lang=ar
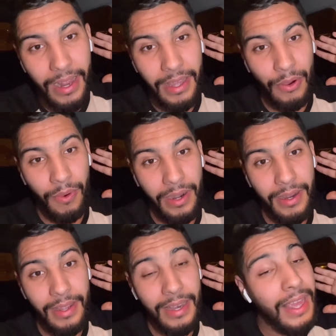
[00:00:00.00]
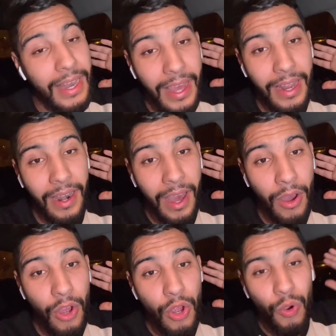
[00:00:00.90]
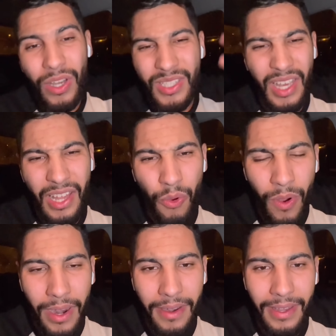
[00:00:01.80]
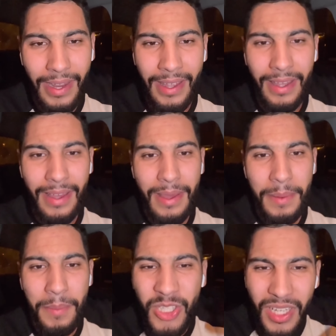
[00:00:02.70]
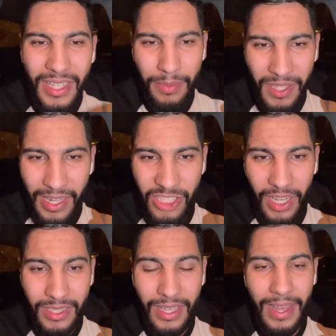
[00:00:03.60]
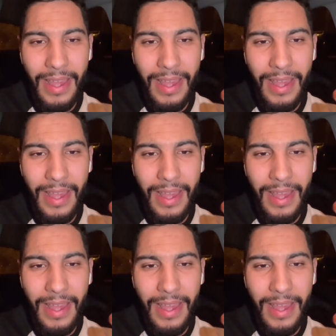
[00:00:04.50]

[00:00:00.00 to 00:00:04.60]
الاخوان لا اله الا الله وهادشي الاخوان يعني ماشي نصب ديال الشخص